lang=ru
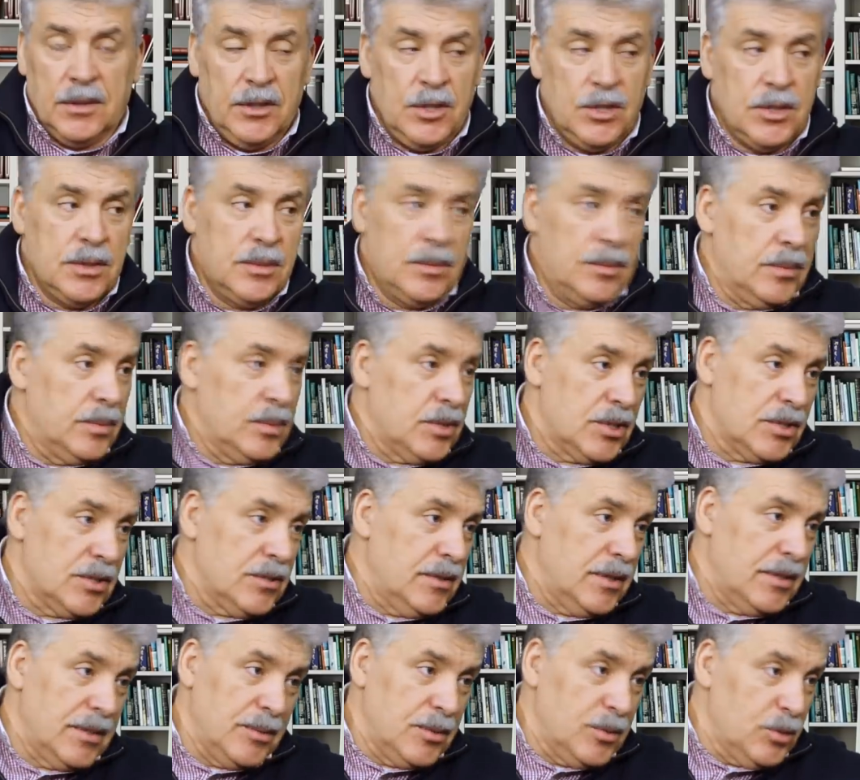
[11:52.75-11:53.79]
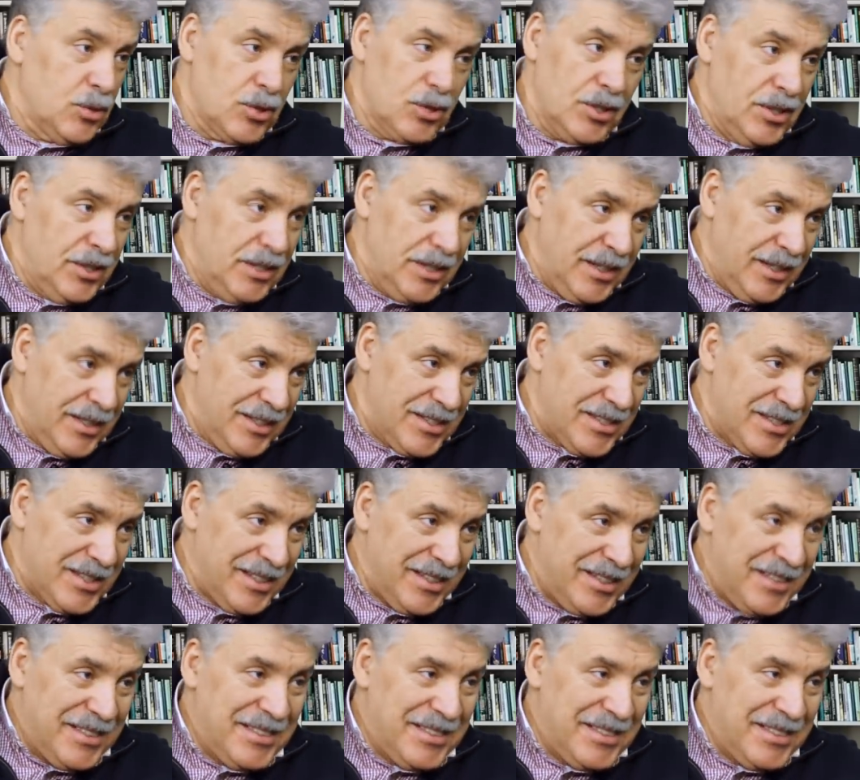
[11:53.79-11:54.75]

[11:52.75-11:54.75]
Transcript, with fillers: личными переживаниями лучше не делиться.